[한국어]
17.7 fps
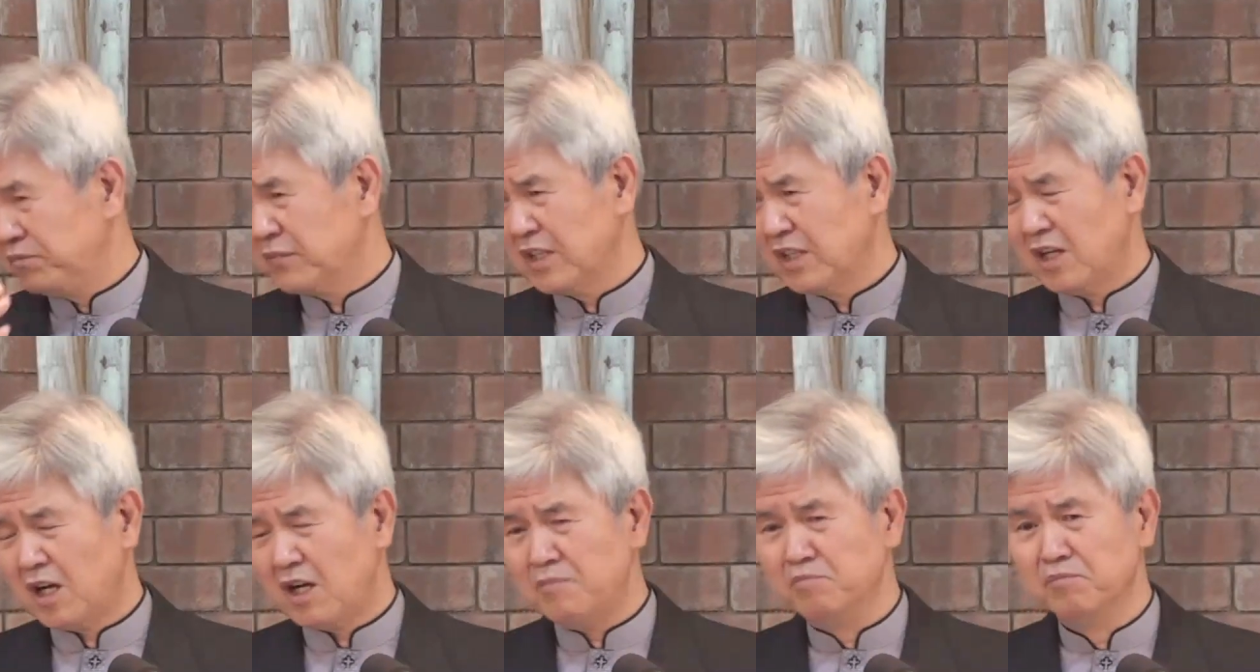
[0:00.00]

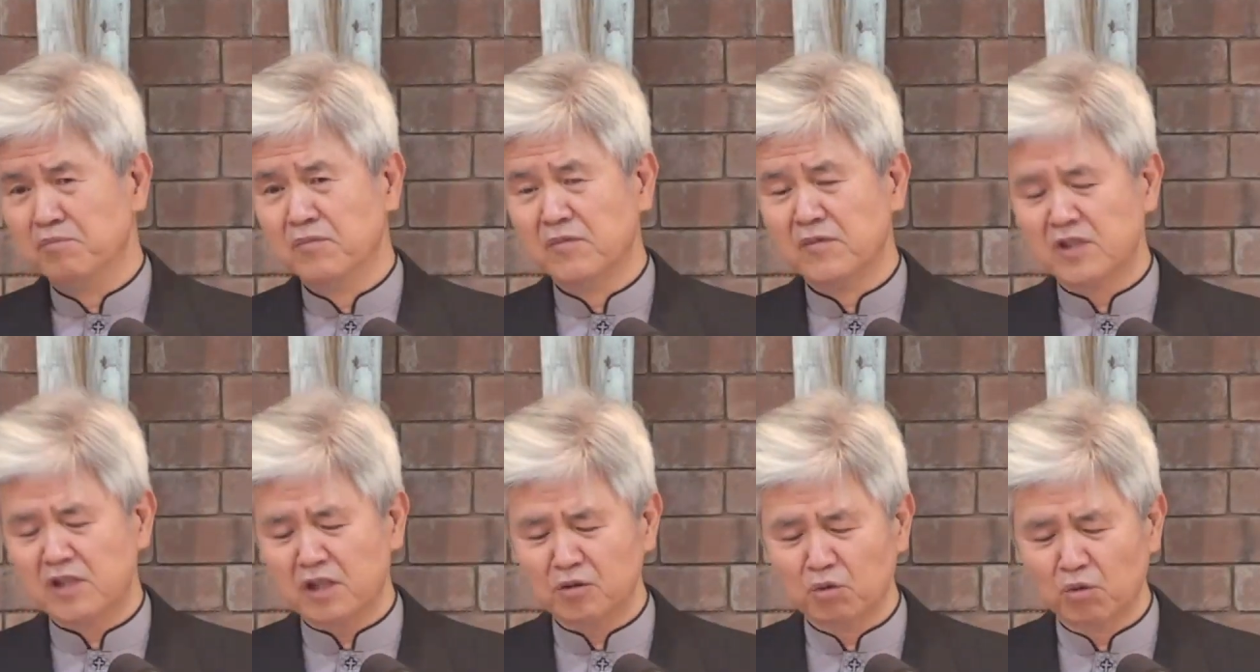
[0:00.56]

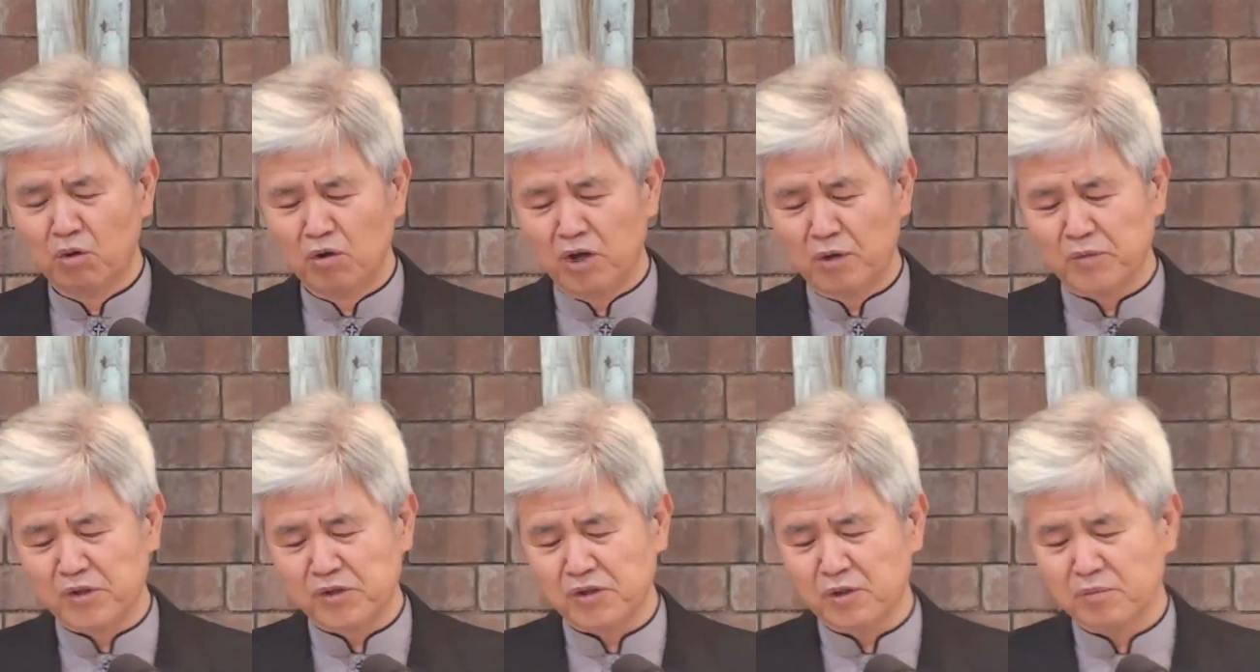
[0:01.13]
깜짝
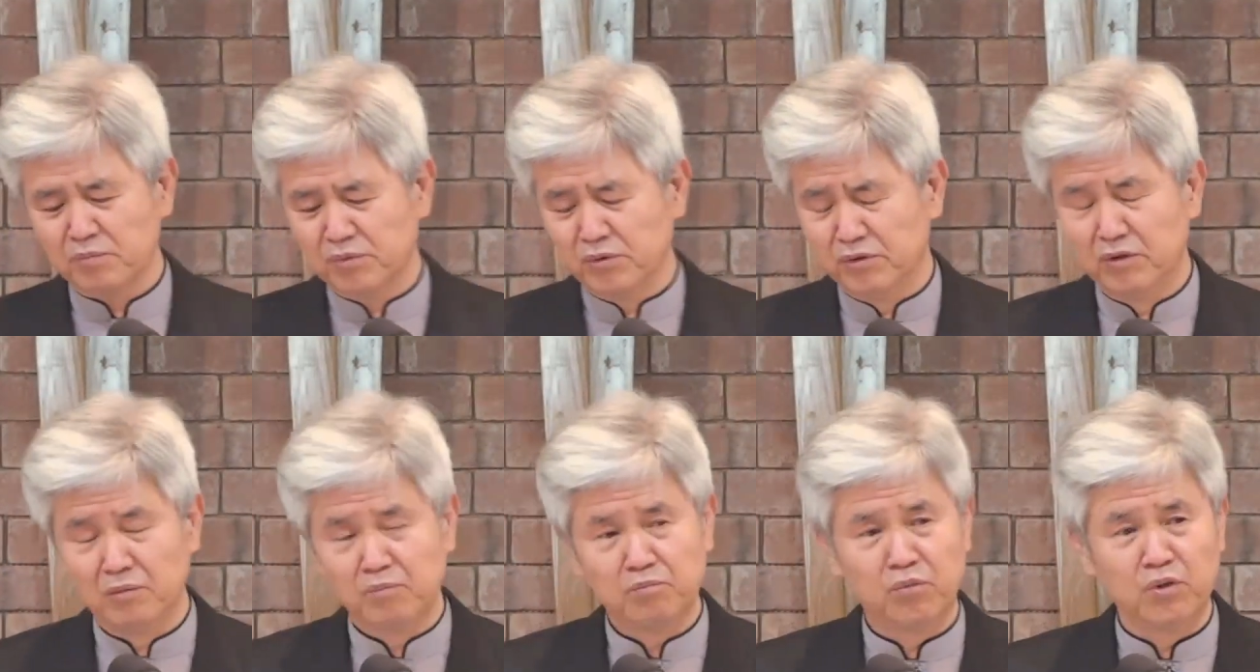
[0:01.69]
놀라면서
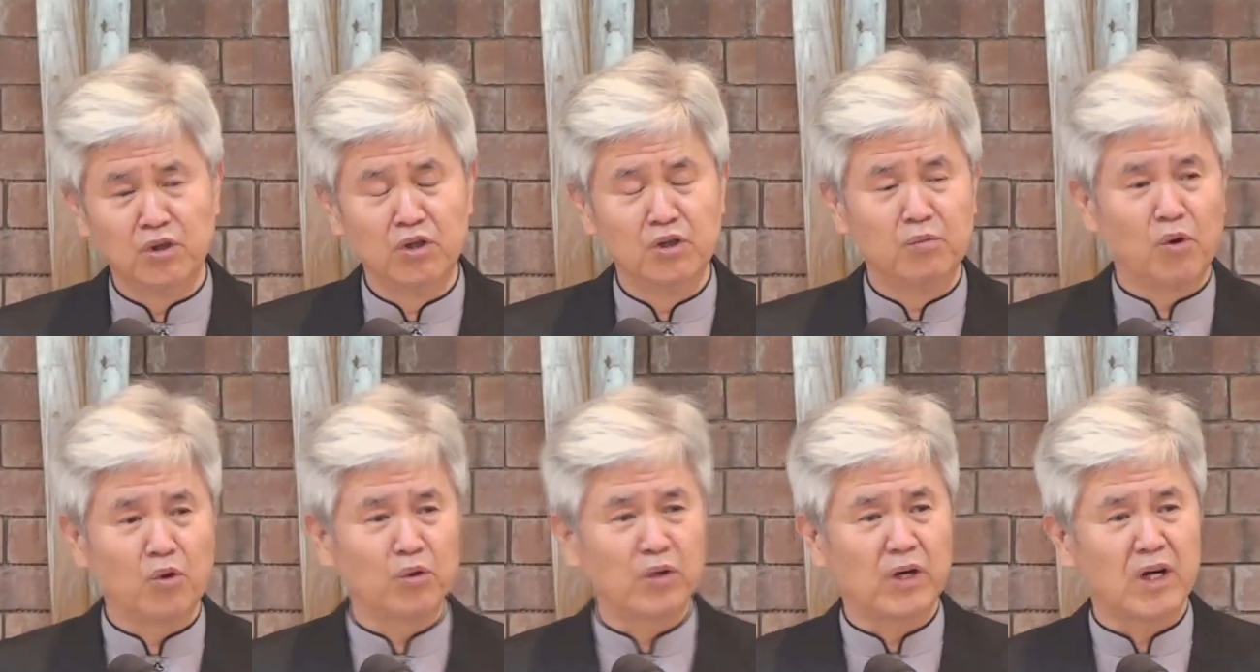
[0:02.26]
분,
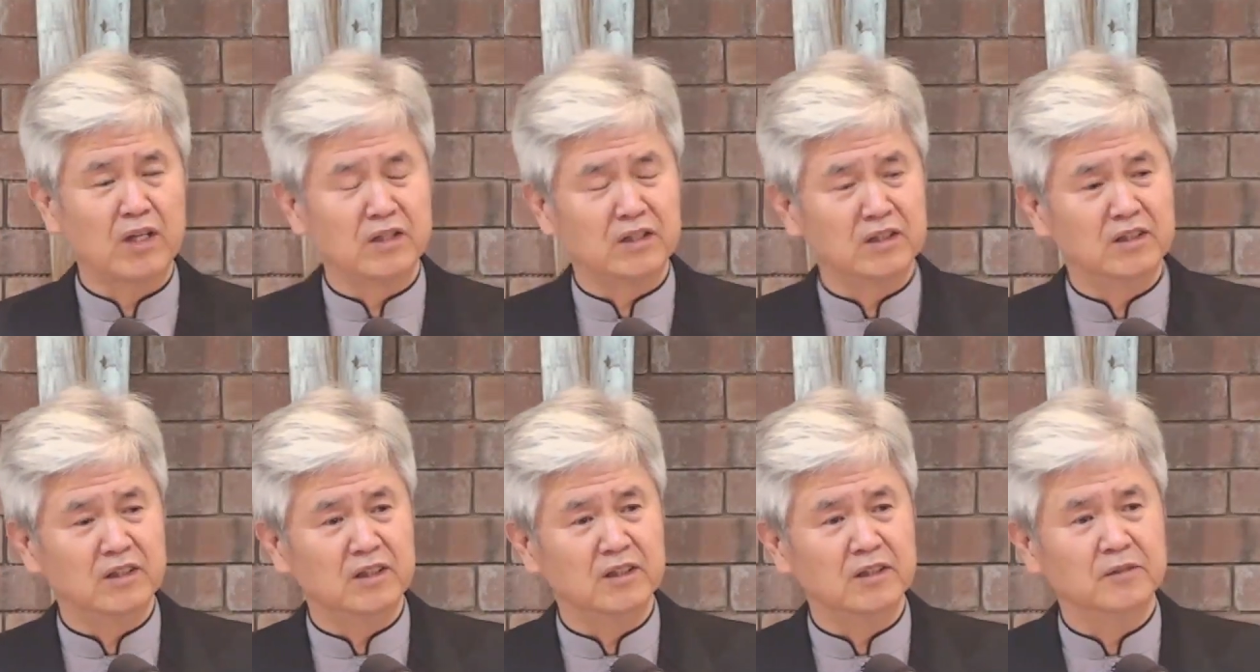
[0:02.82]
불복을
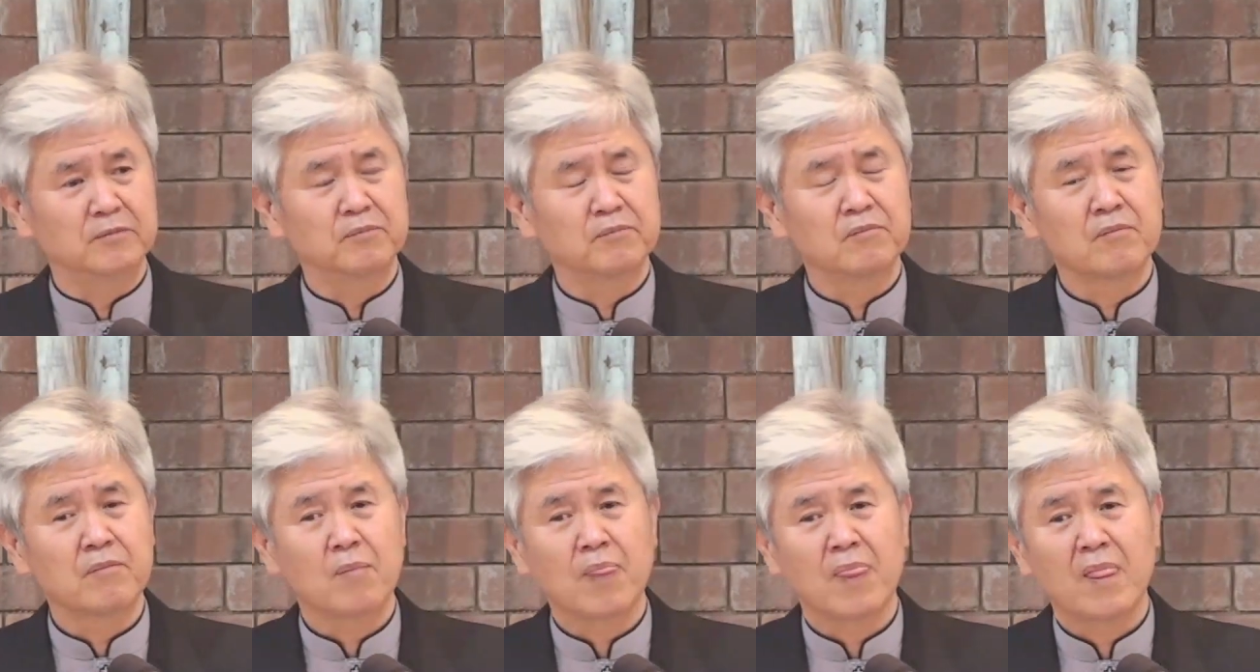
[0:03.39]
하는데
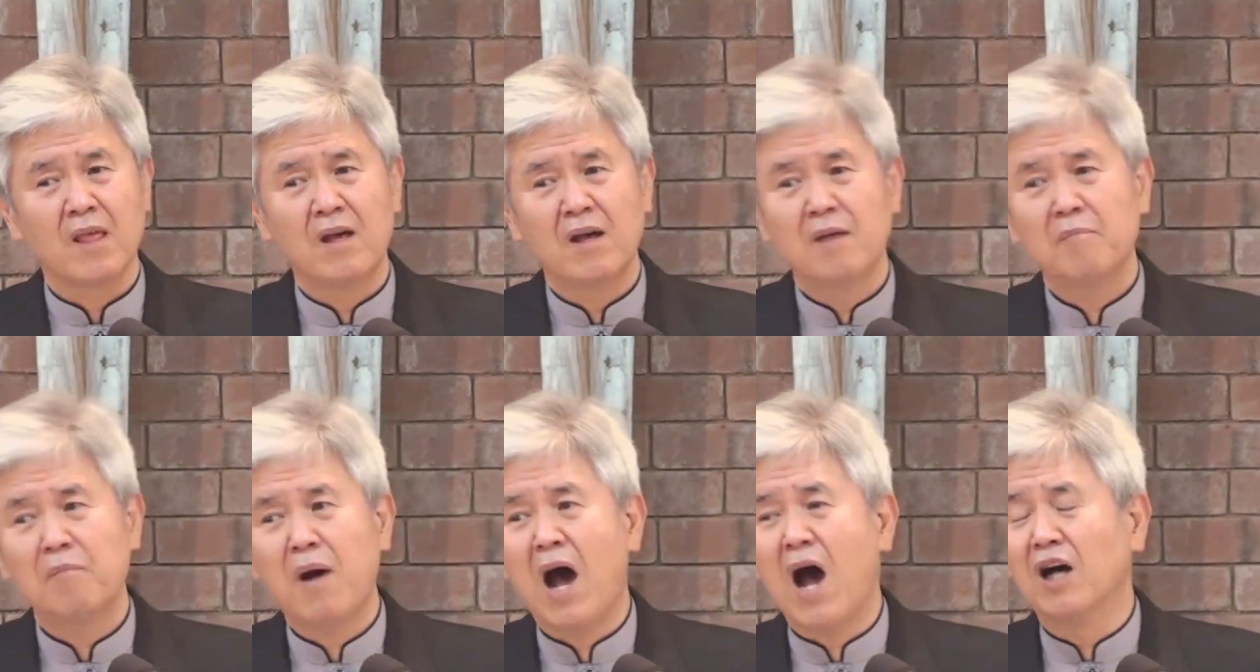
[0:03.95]

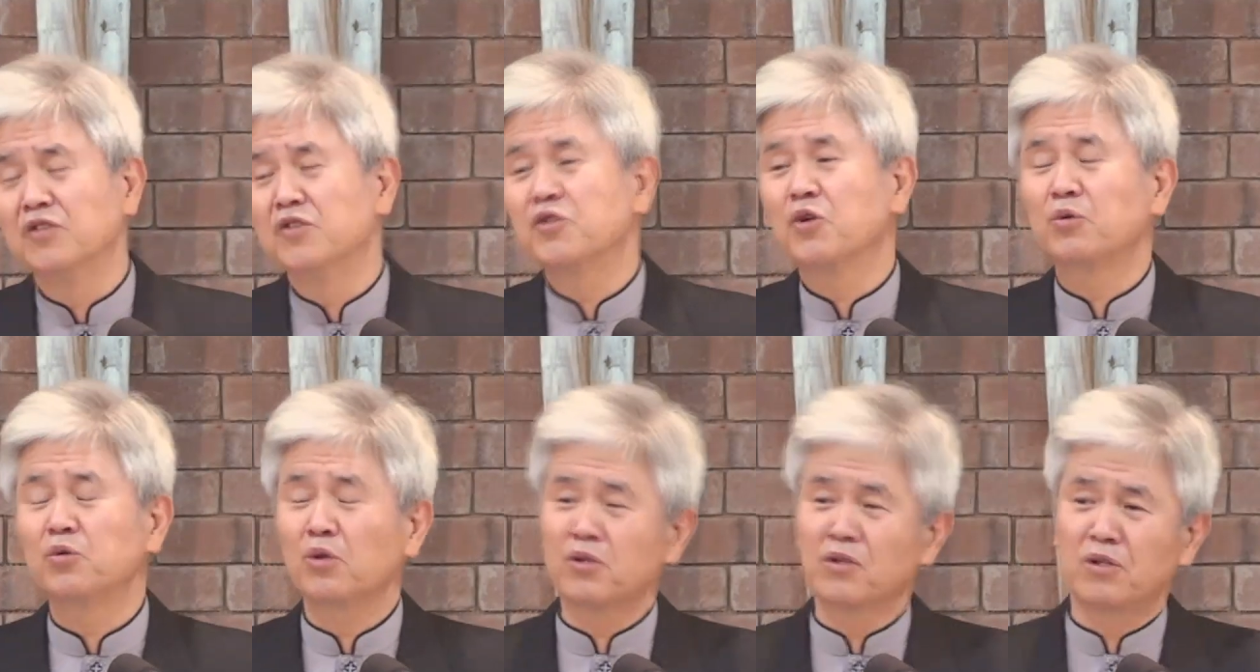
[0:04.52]

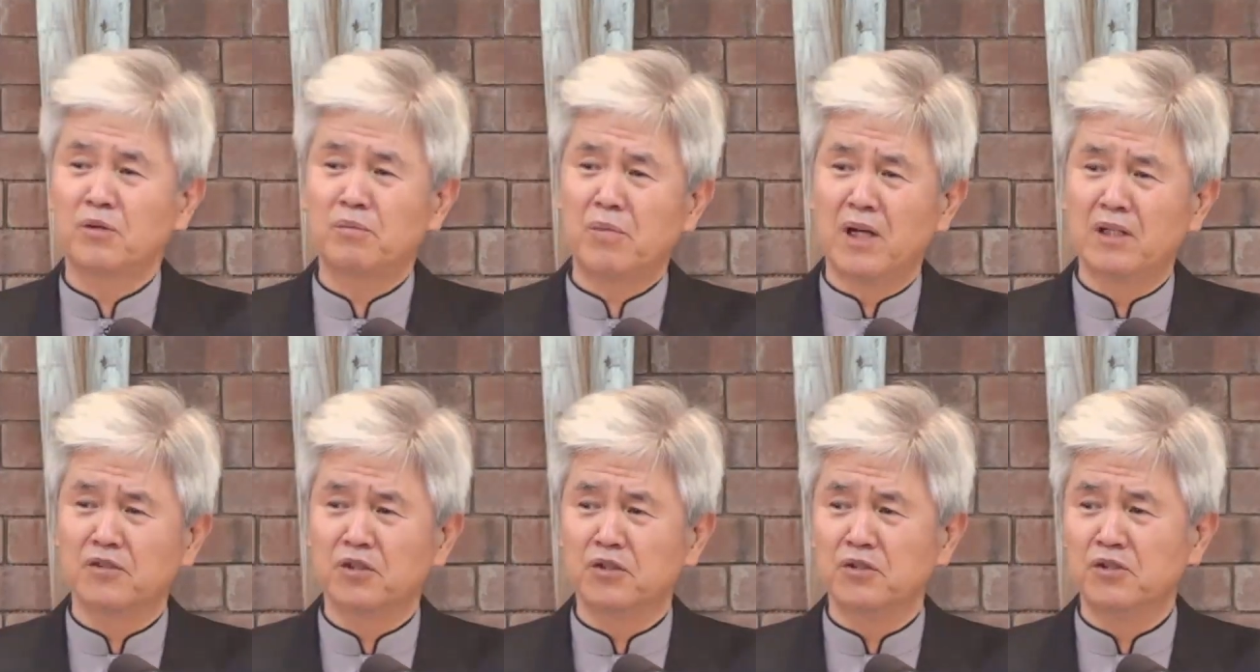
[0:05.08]
반전도 그런
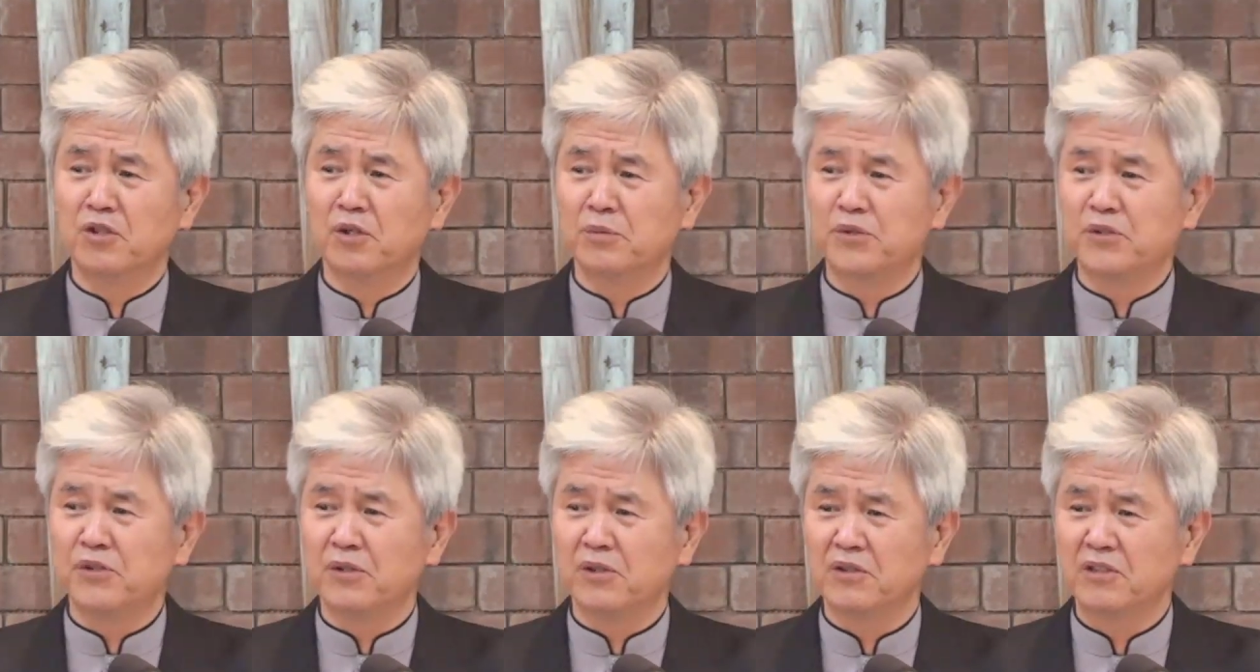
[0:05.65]
반전이 없죠.